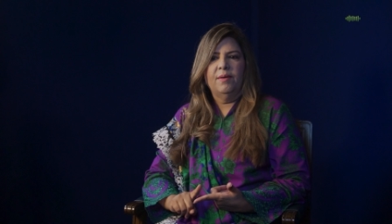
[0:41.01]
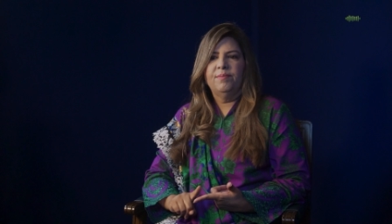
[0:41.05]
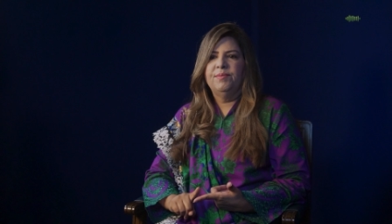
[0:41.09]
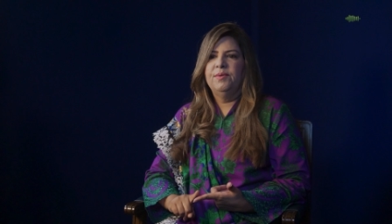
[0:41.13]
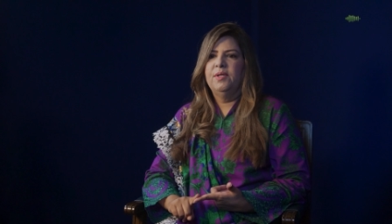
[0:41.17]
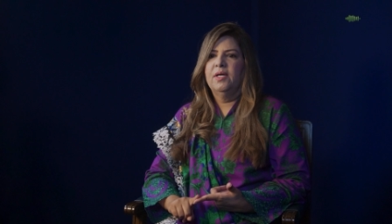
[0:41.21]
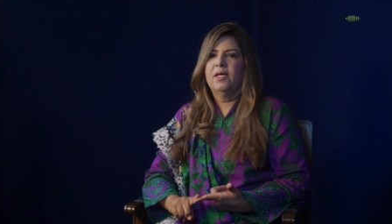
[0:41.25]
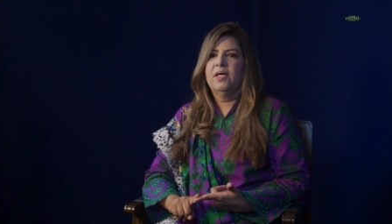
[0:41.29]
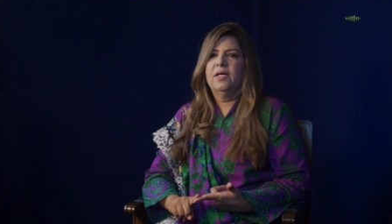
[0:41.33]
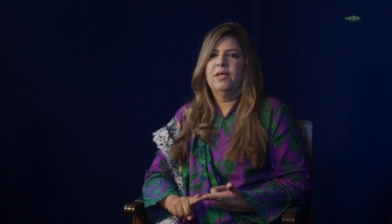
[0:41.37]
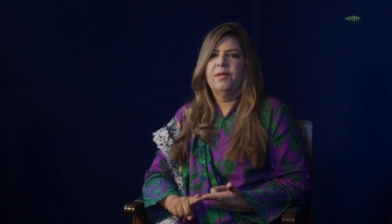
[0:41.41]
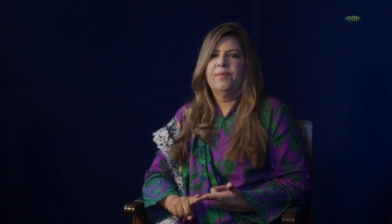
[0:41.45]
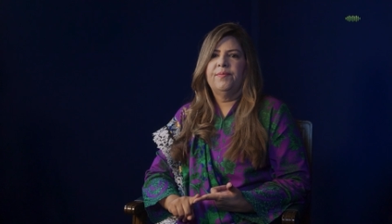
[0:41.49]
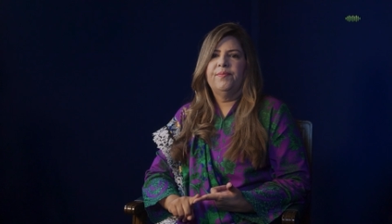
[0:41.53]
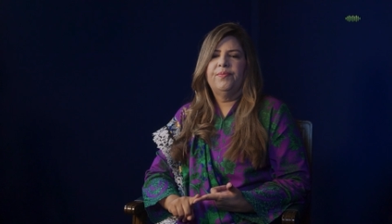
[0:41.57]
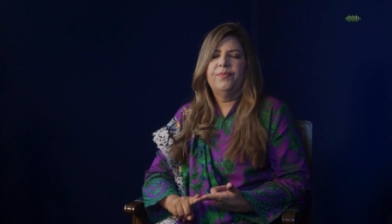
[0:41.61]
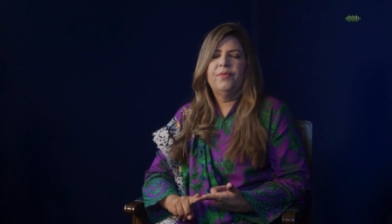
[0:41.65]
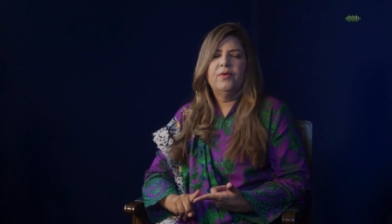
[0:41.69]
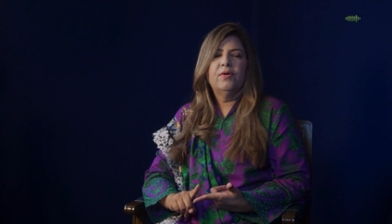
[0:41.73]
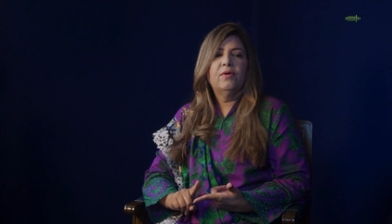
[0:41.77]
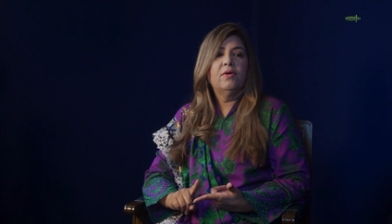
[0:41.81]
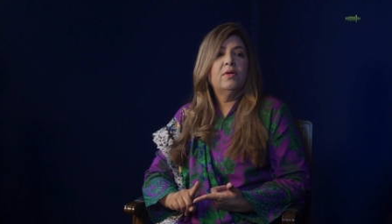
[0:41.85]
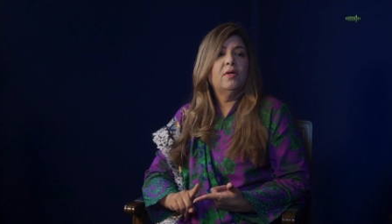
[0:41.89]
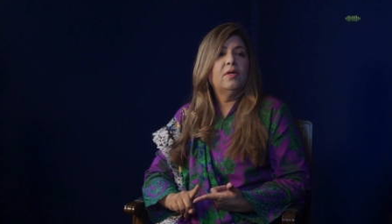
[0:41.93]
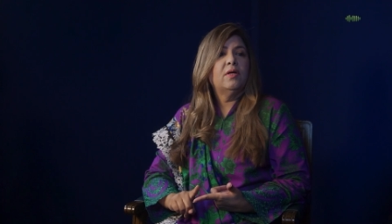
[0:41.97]
आप
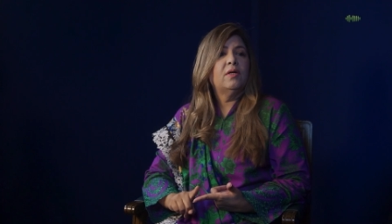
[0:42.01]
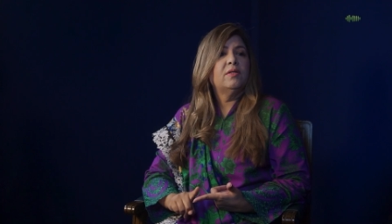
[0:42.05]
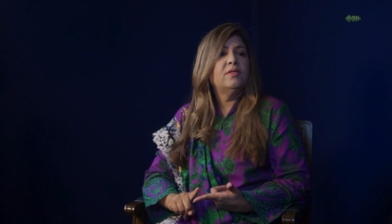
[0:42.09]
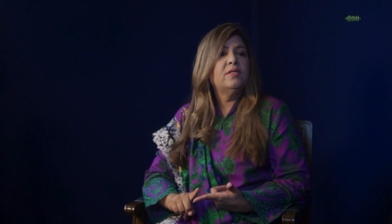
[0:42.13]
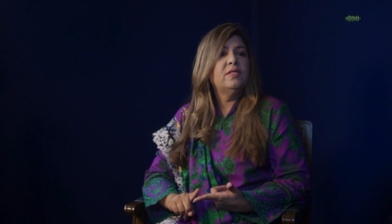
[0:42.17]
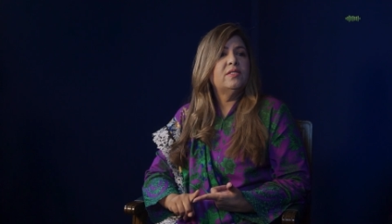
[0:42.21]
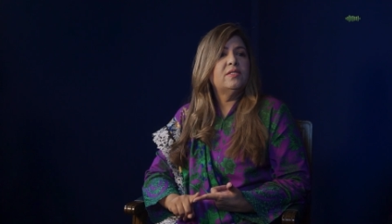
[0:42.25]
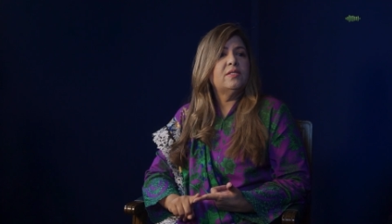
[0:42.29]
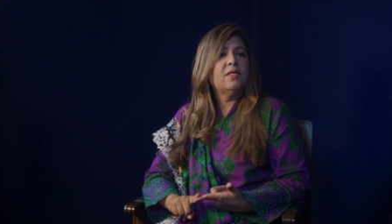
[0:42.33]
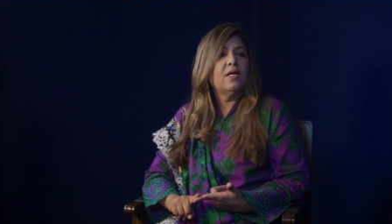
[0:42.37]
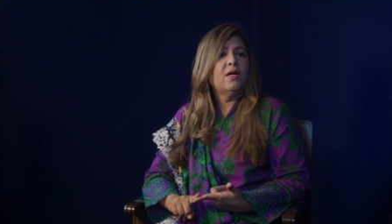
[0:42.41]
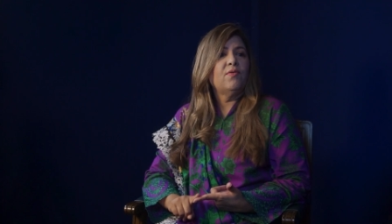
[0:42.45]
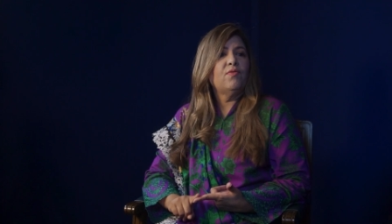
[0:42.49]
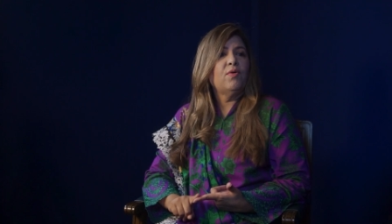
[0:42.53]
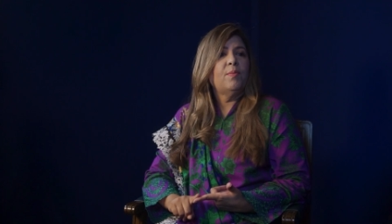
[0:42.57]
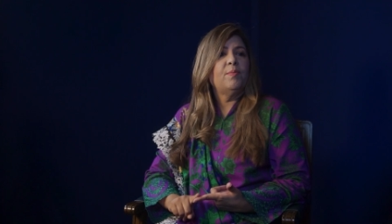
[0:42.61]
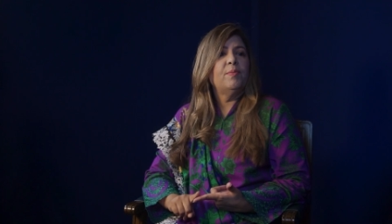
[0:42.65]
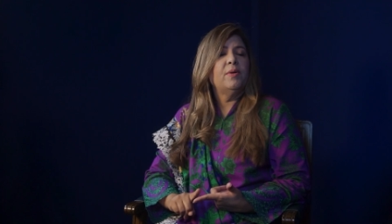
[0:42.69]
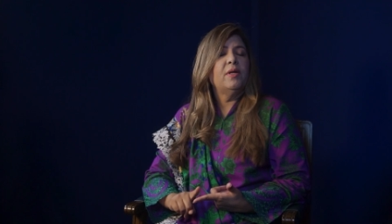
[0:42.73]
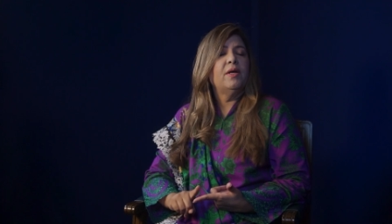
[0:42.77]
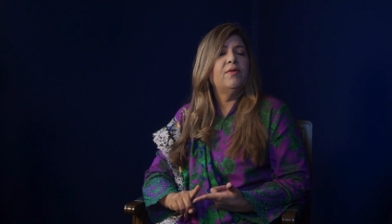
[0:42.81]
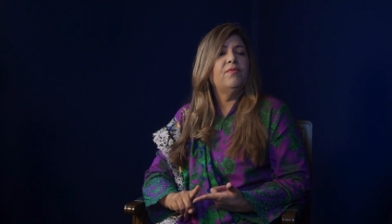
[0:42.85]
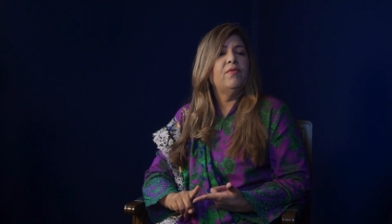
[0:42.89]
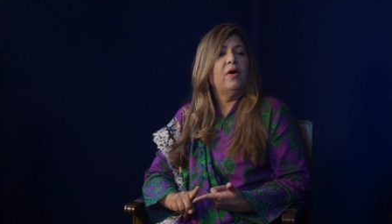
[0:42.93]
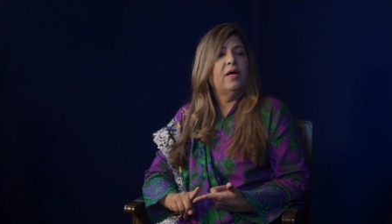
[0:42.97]
देखें जिस तरह वो
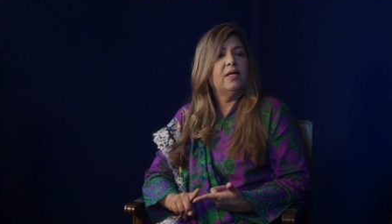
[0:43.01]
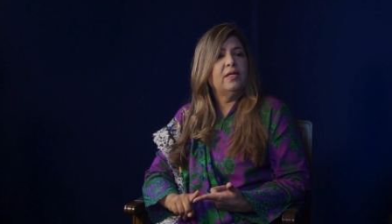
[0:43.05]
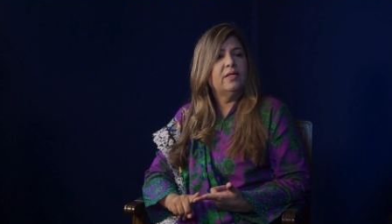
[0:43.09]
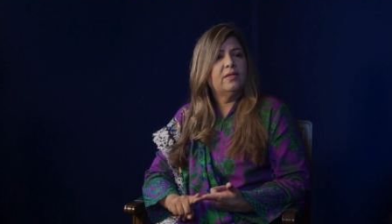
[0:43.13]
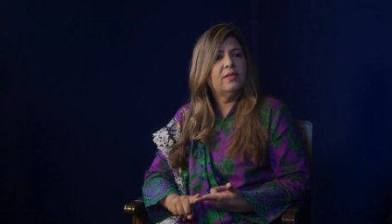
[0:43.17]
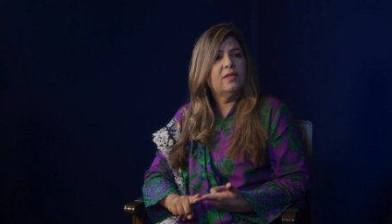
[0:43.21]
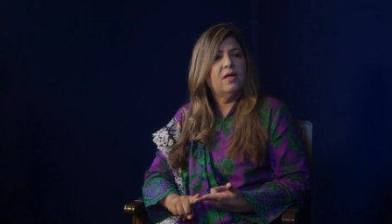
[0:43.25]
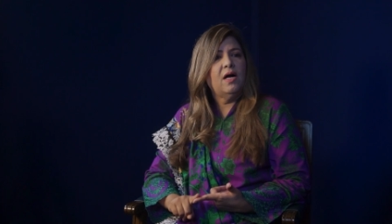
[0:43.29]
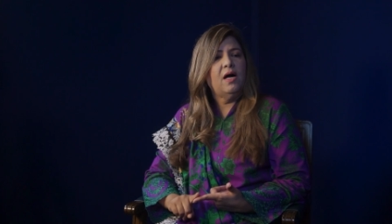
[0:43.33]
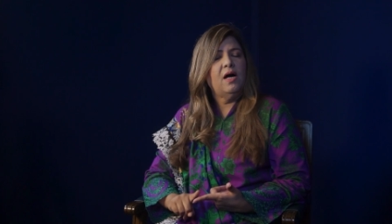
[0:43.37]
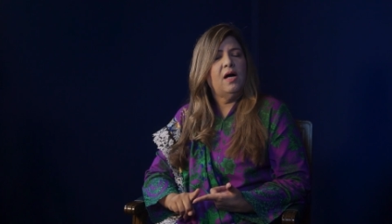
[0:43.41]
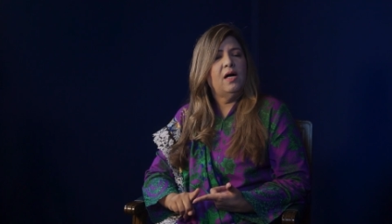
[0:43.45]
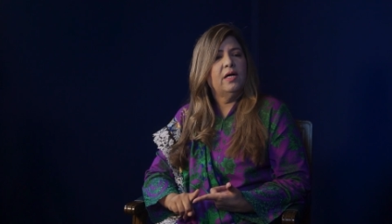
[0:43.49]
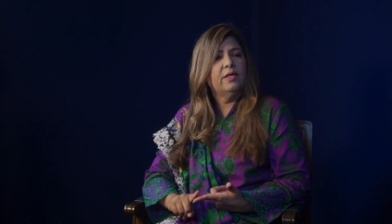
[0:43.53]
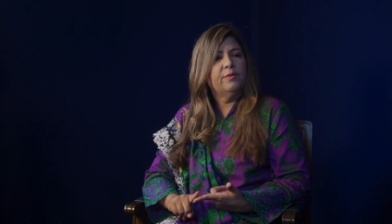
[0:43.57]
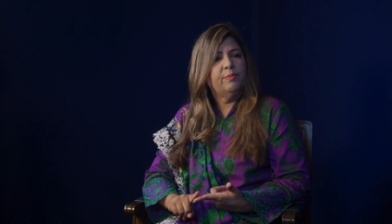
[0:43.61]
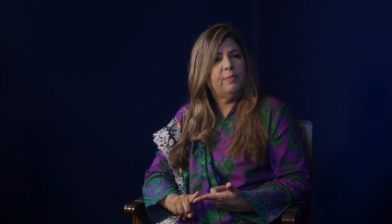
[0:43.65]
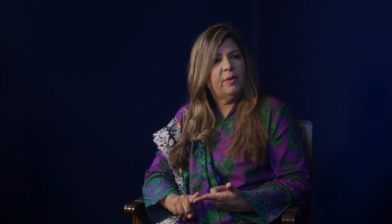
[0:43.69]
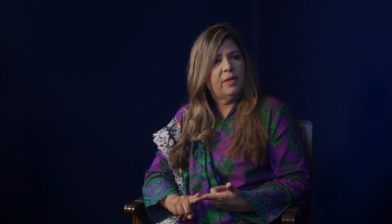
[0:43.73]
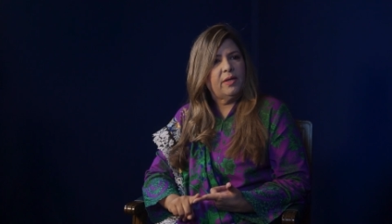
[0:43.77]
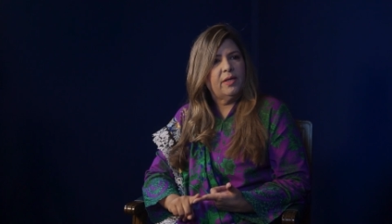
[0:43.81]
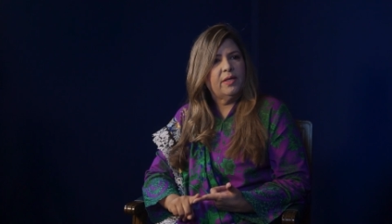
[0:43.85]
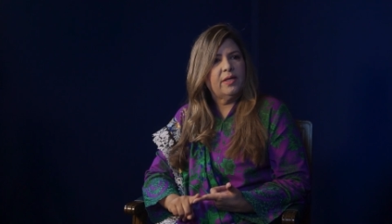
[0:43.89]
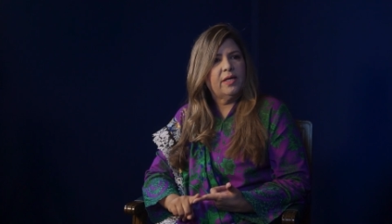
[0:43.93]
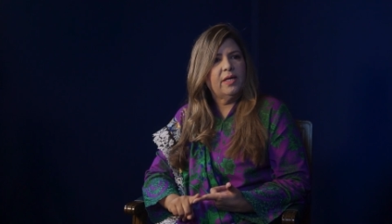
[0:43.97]
अपने वालद का हाथ
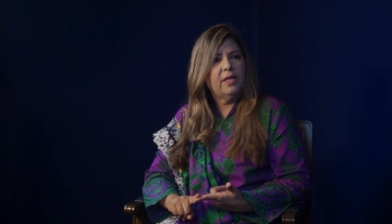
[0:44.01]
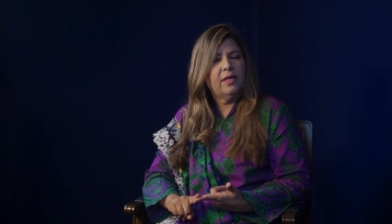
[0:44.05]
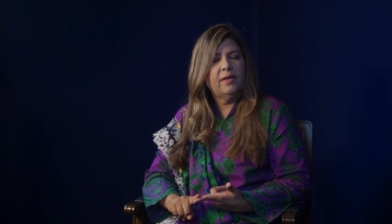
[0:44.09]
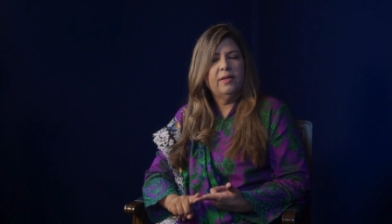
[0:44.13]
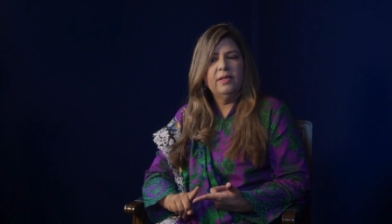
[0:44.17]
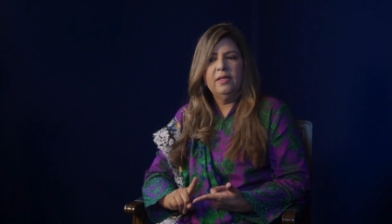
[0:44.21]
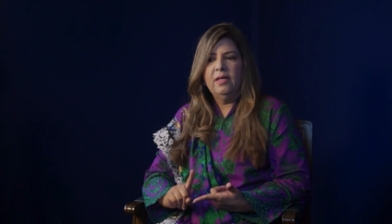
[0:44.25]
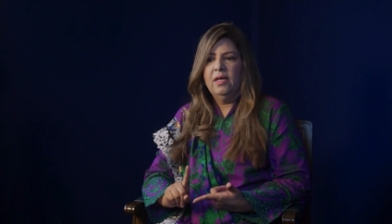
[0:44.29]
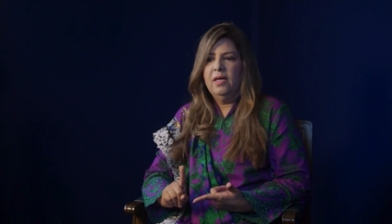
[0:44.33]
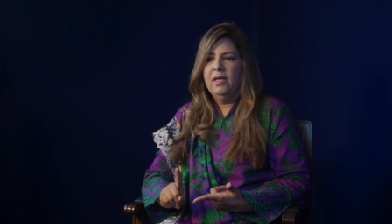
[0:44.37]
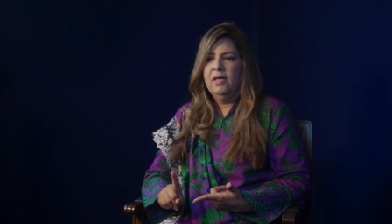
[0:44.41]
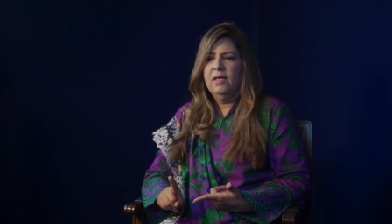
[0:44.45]
पकड़ के